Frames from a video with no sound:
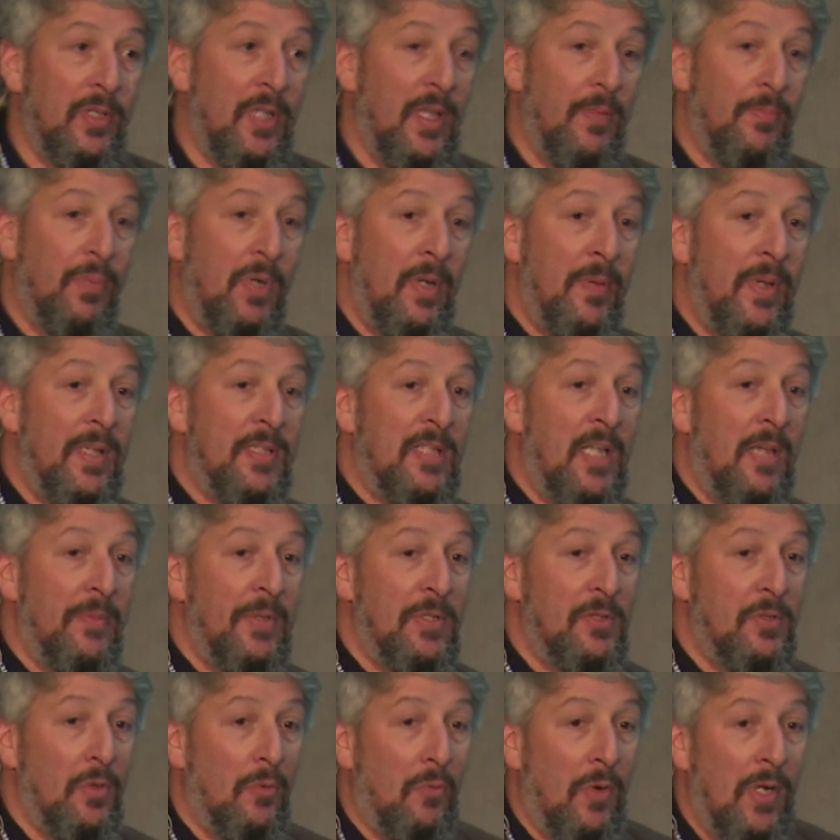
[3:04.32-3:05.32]
pruebas, ha
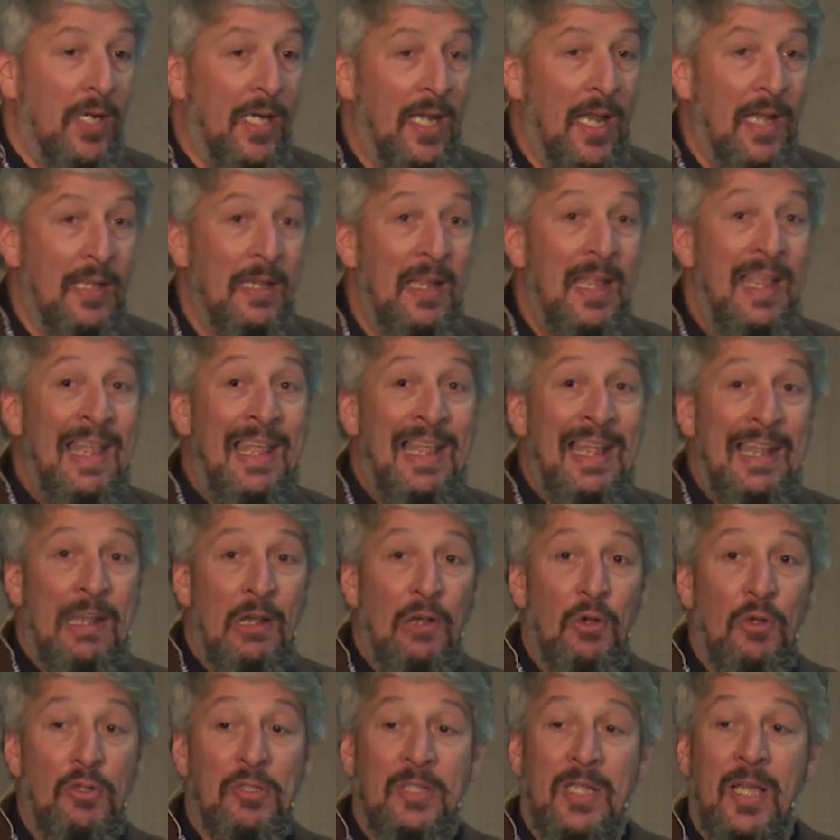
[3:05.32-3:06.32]
visto cuáles eran
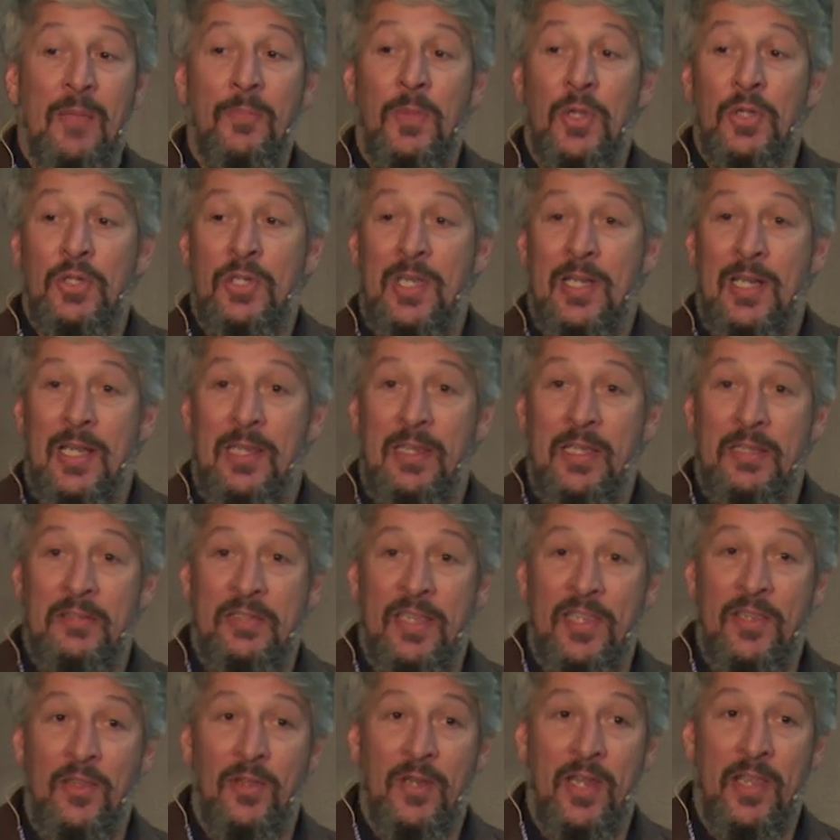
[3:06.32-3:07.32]
los cambios en el
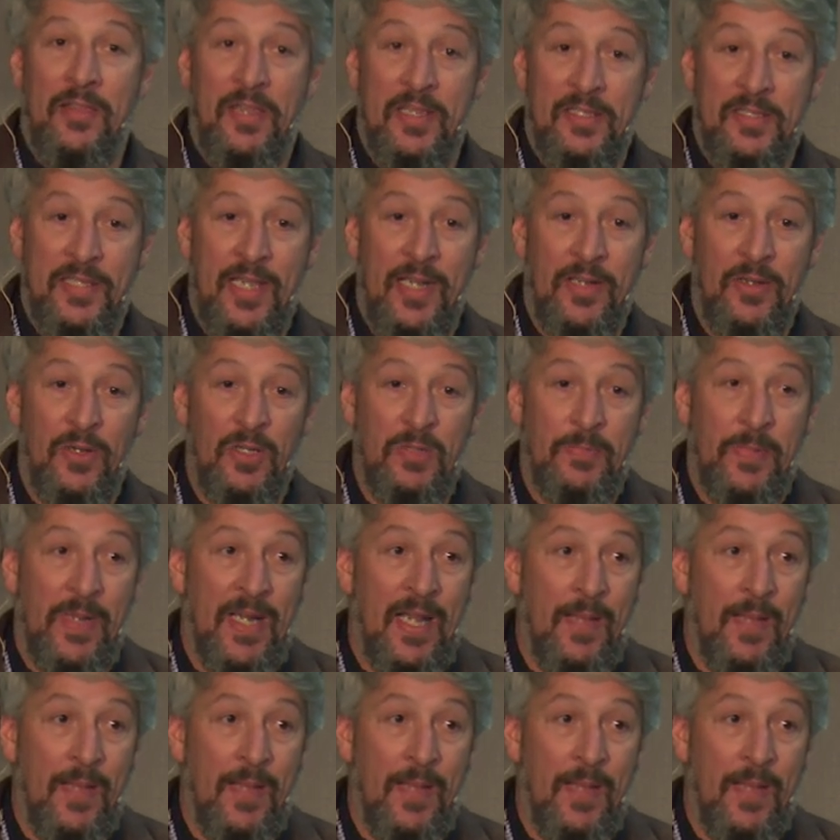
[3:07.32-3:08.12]
diseño necesarios para